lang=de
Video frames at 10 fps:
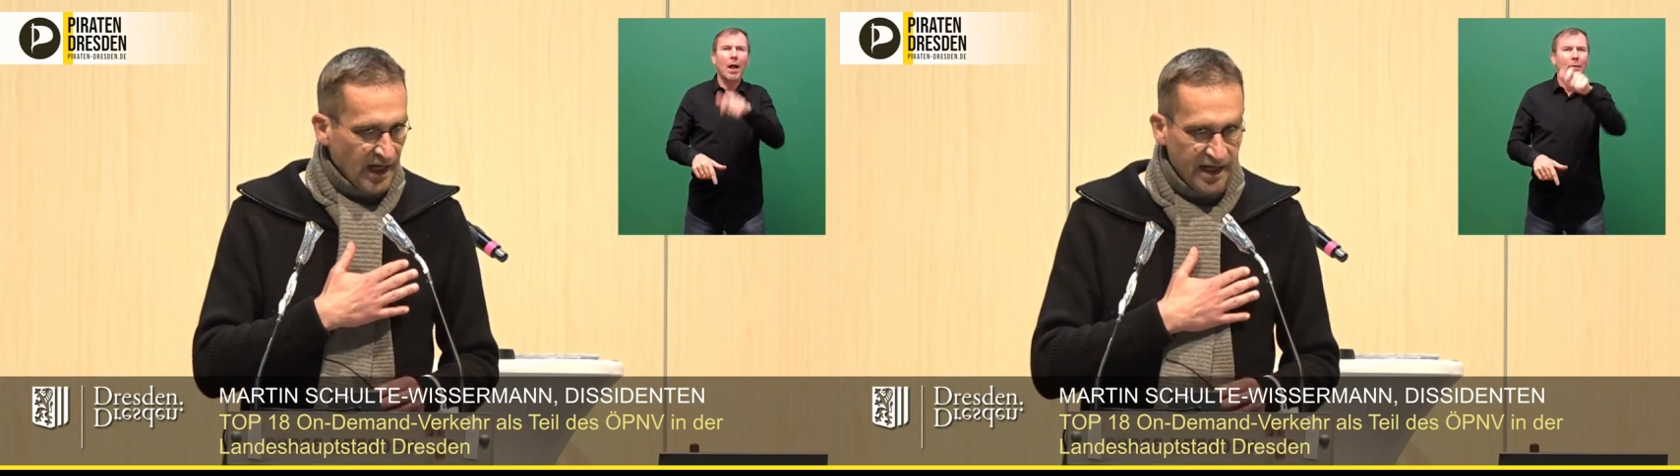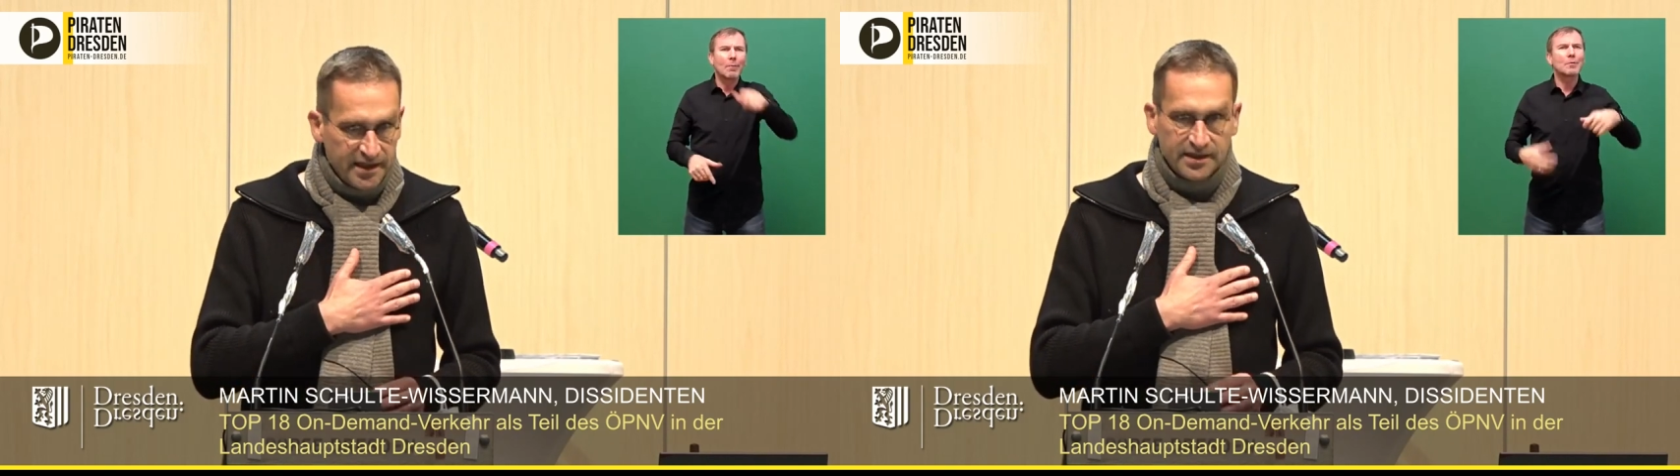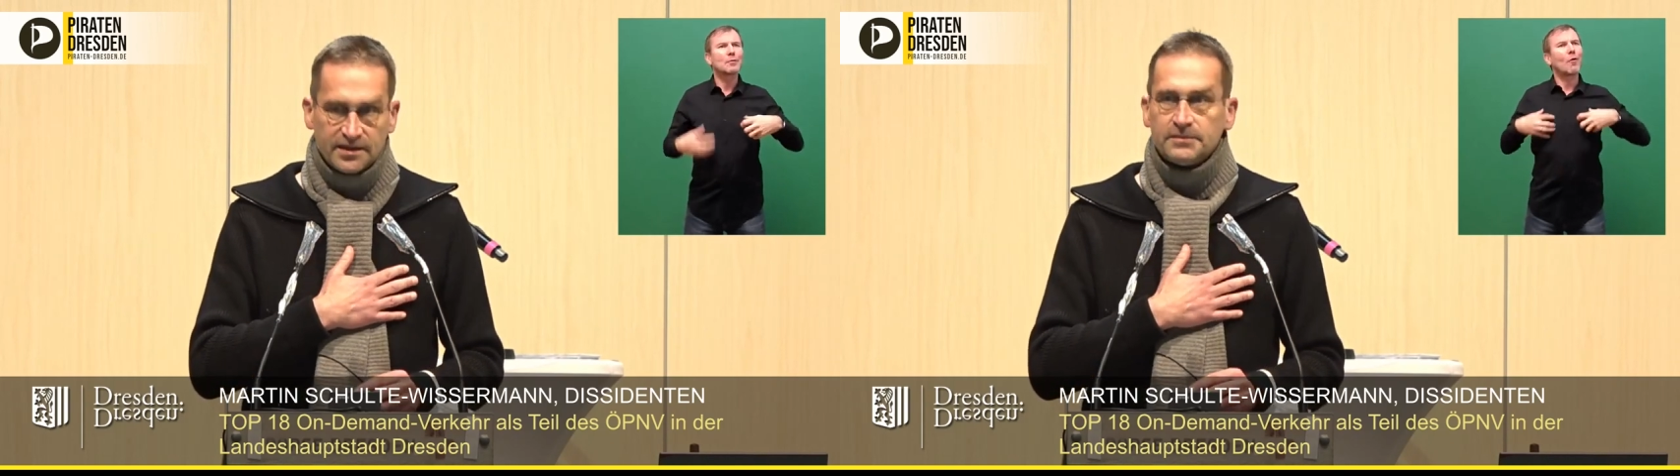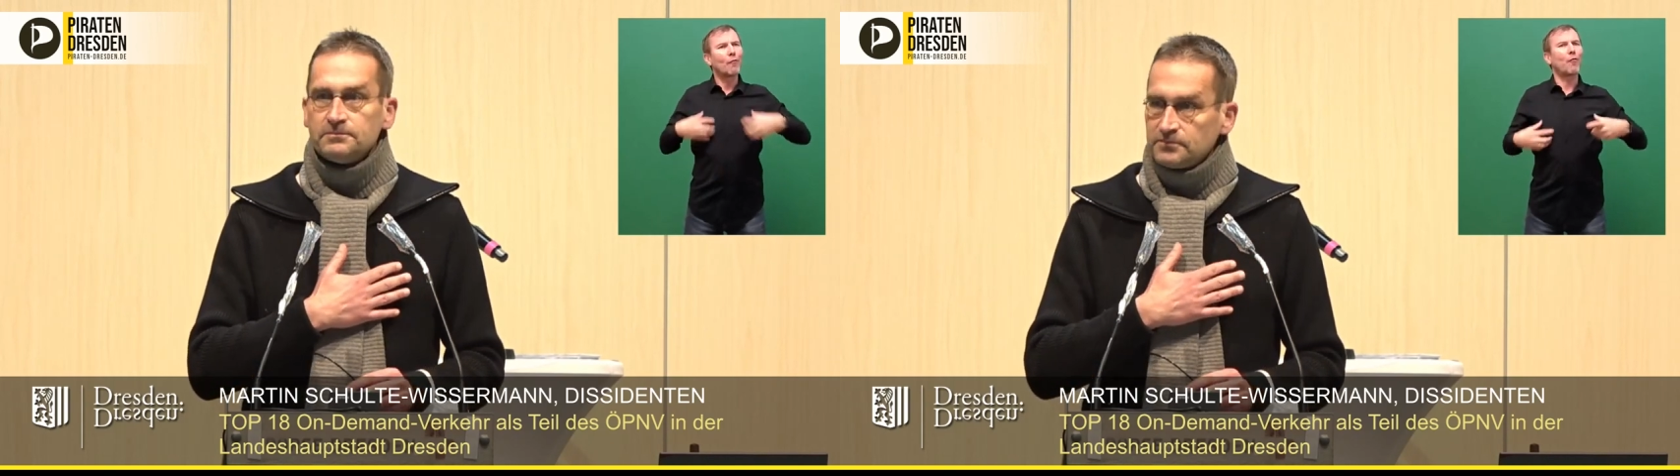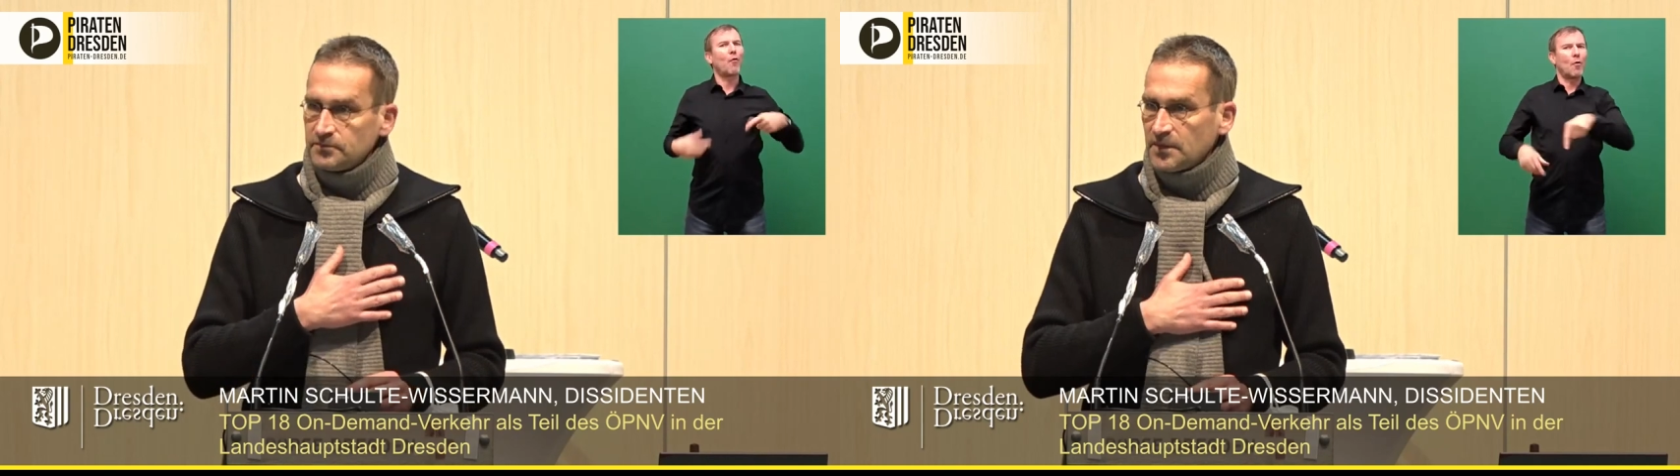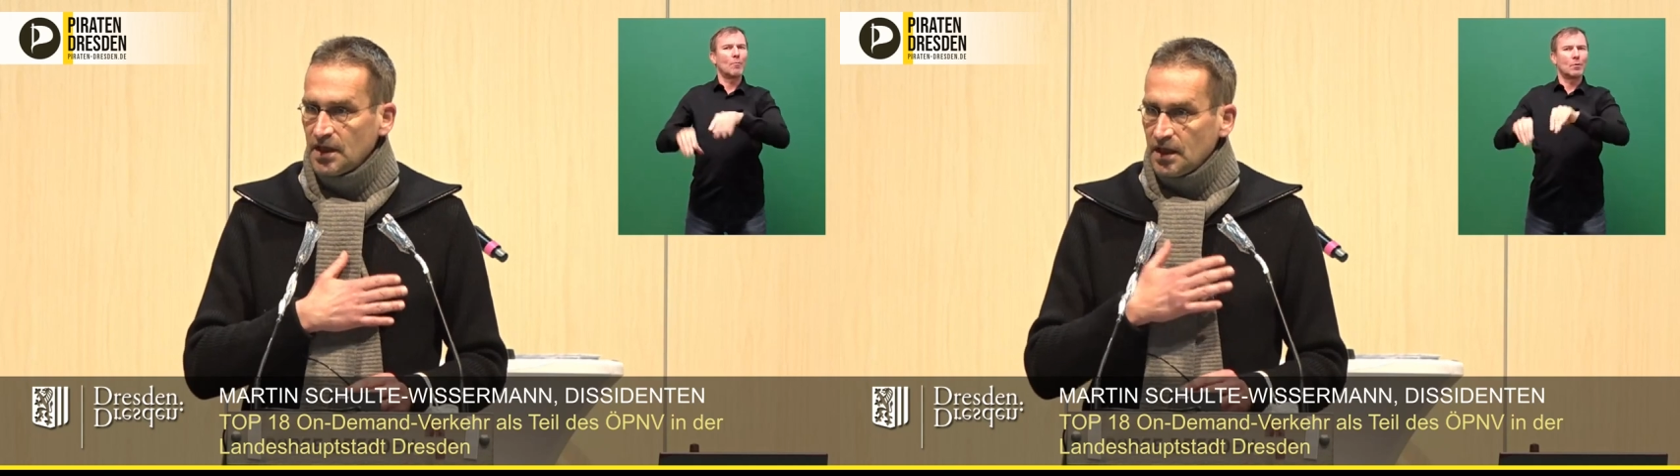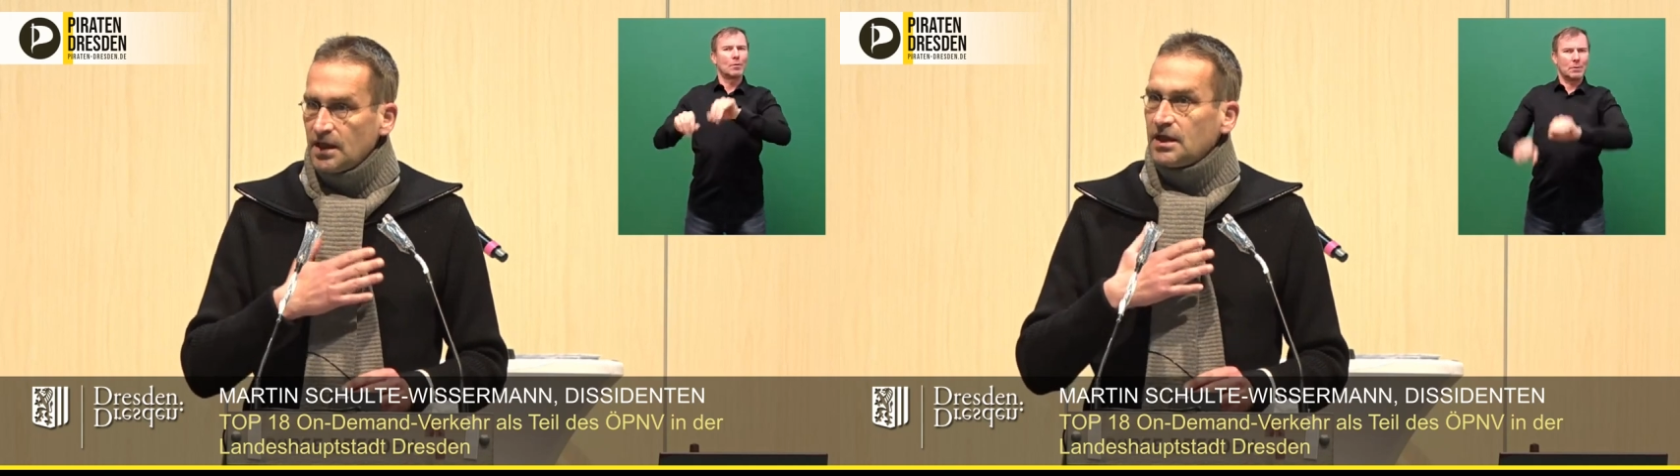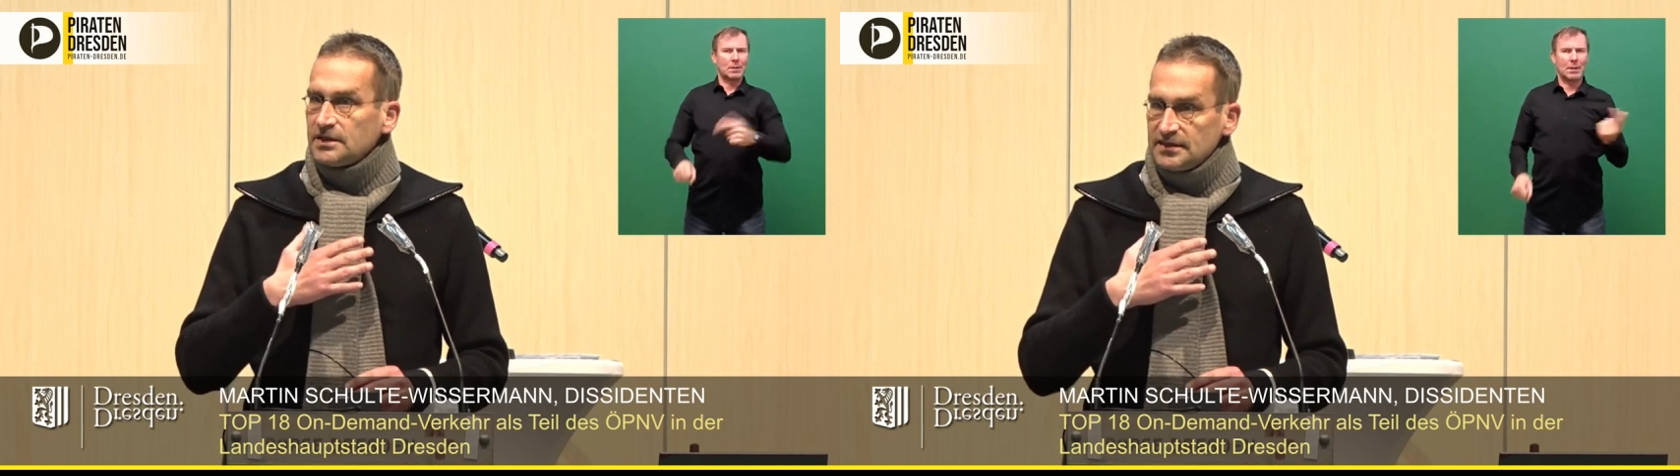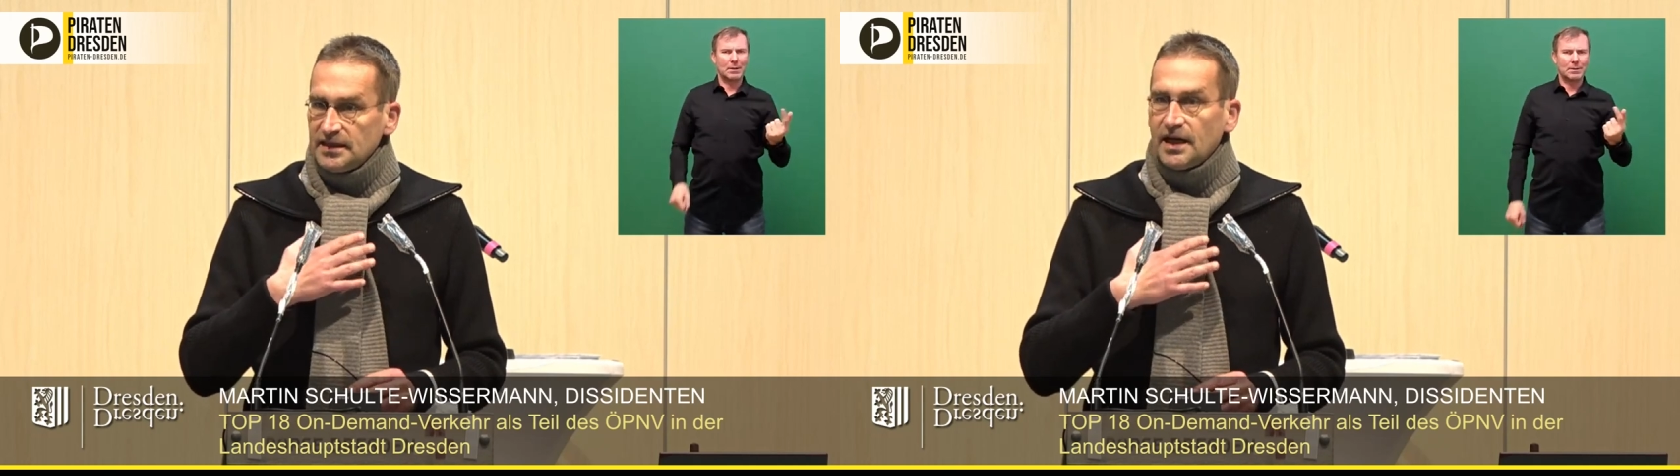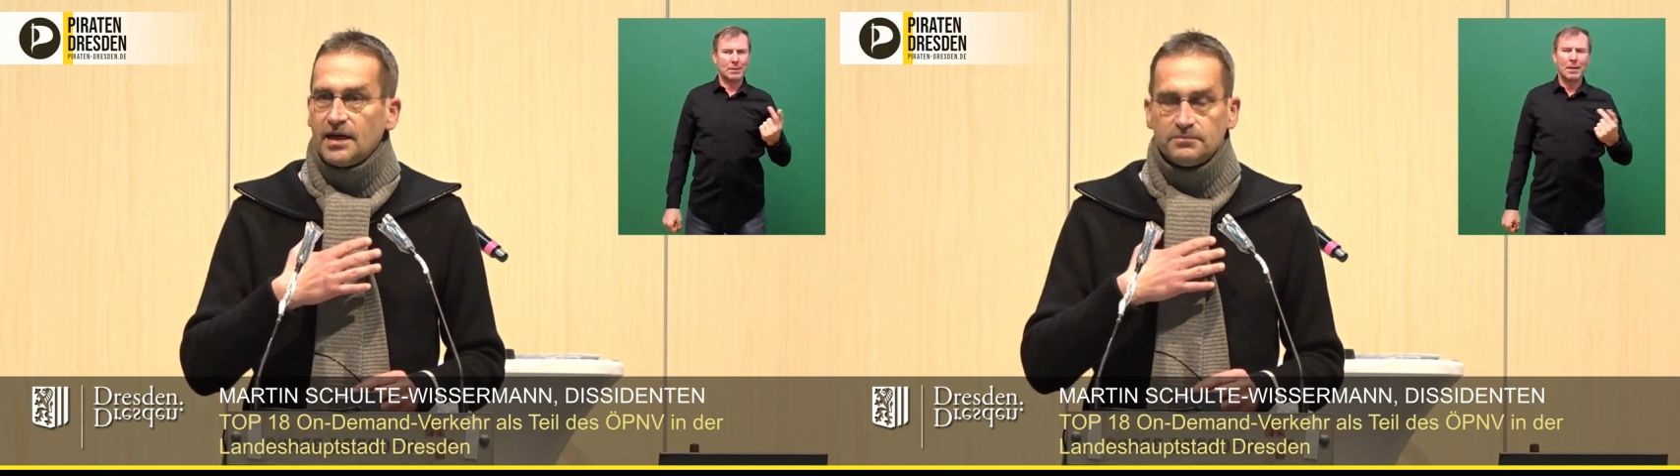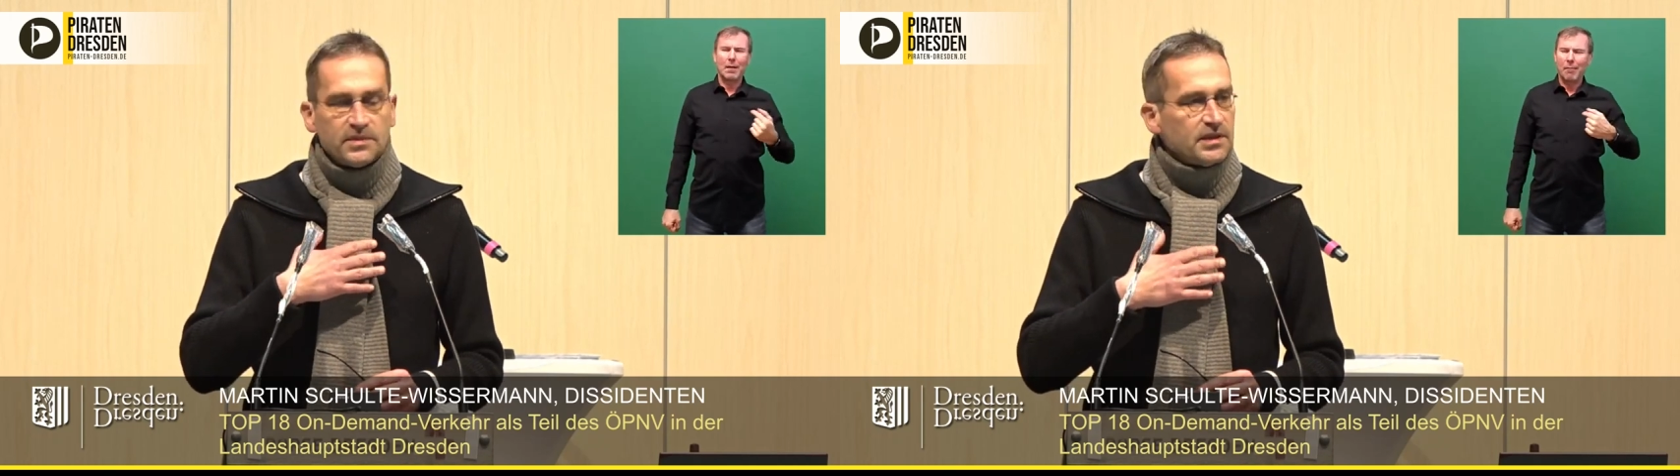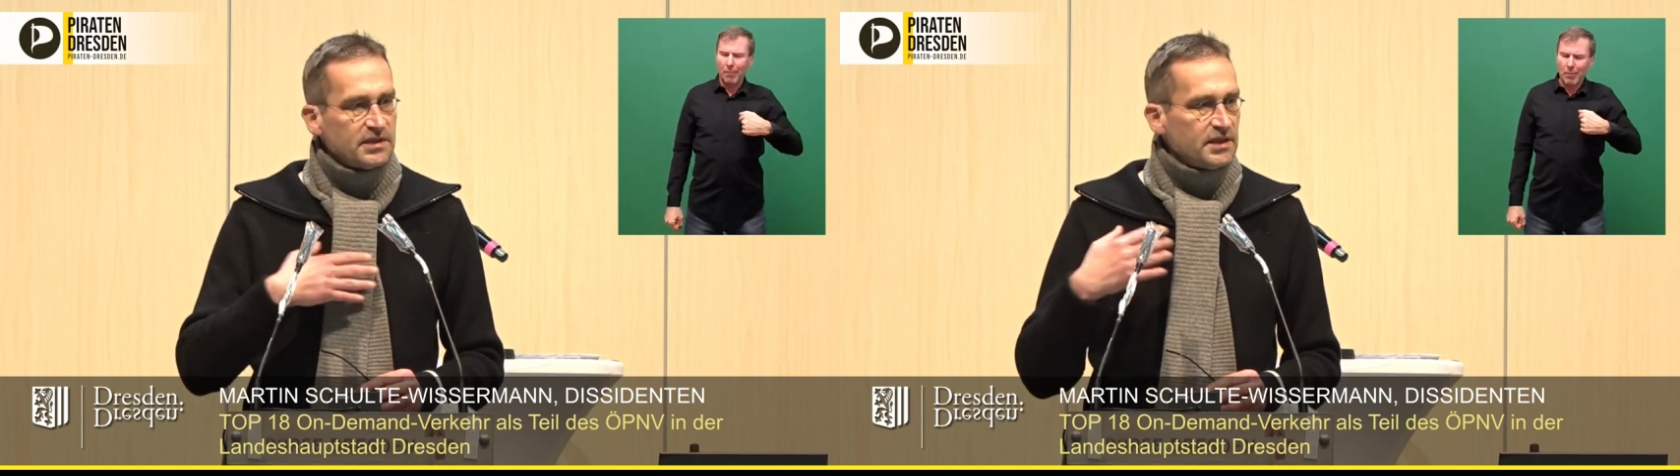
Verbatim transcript: einige, die haben äh,